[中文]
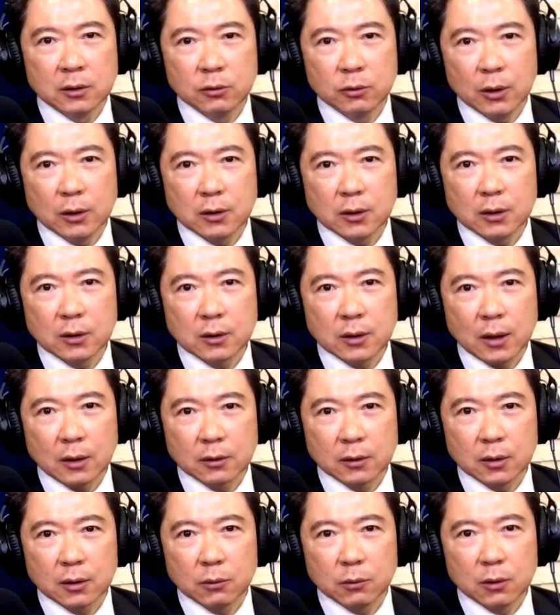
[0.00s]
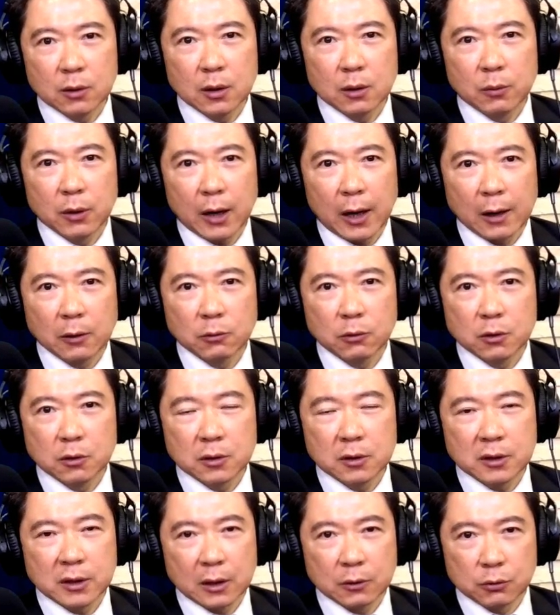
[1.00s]
原则上呢，我认为韩国瑜
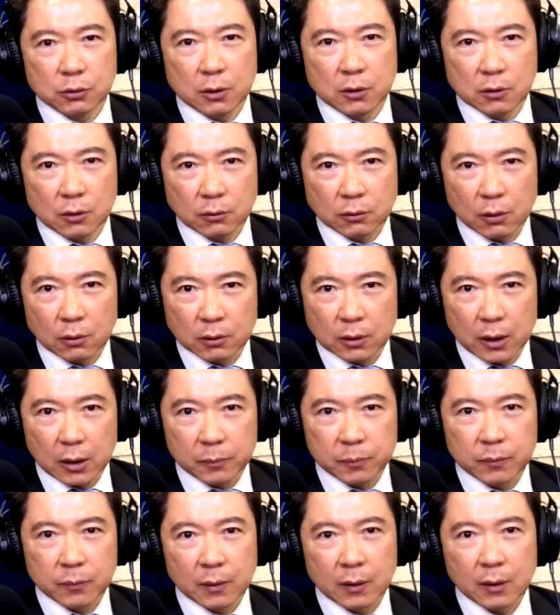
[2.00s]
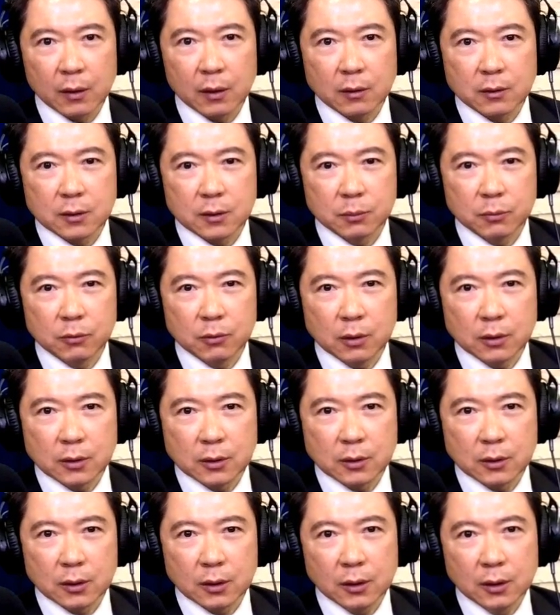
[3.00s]
是想选总统的。哦，只不过
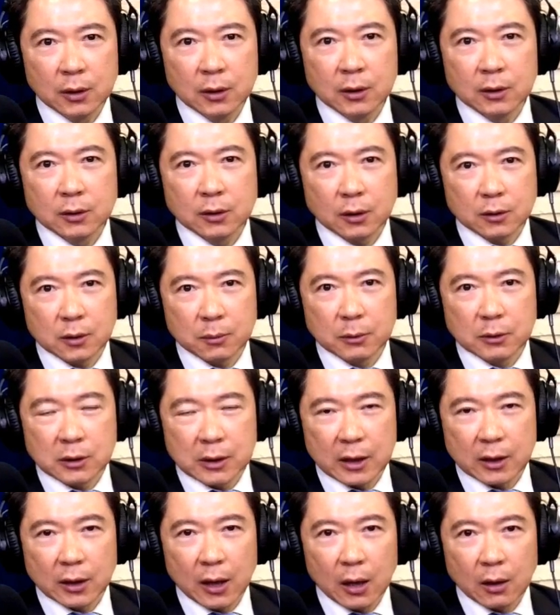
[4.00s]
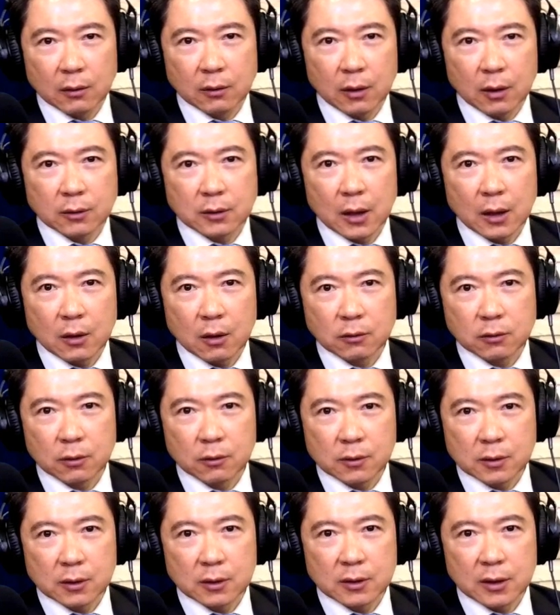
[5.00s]
是呢，要怎么解套？好，他高
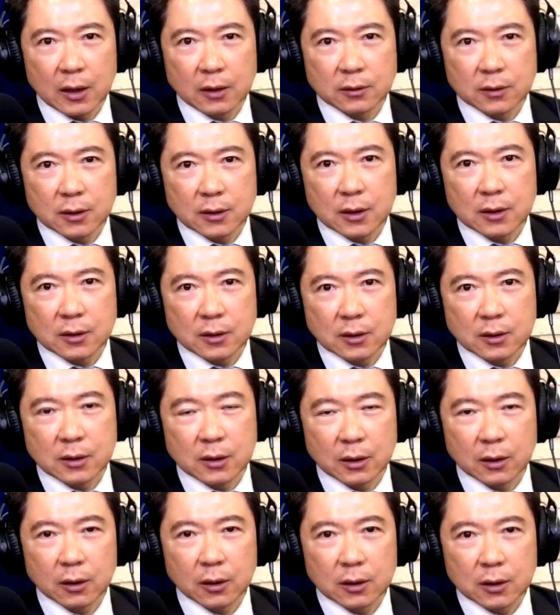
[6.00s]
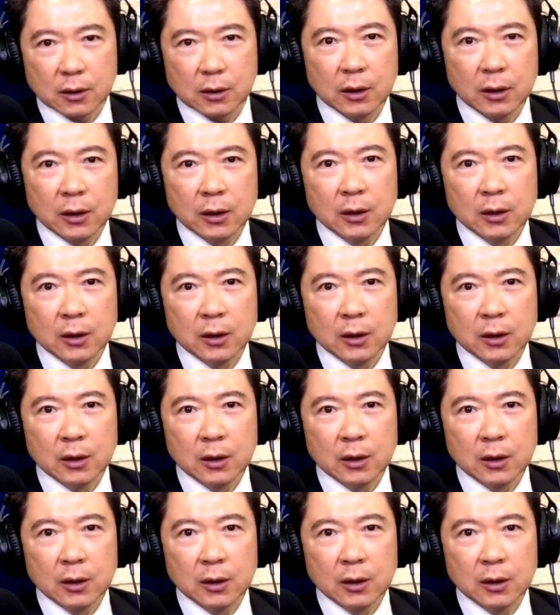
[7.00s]
雄市长这件事情而已。